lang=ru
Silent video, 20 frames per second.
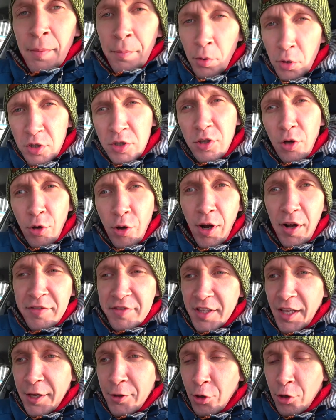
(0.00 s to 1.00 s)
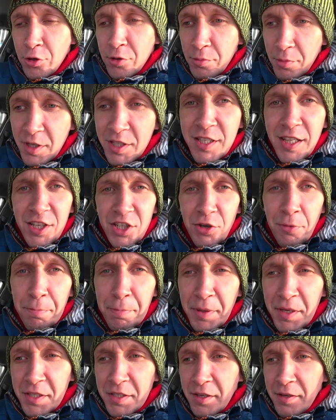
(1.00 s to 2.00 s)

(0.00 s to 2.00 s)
После того, как встает, мы слышим писк,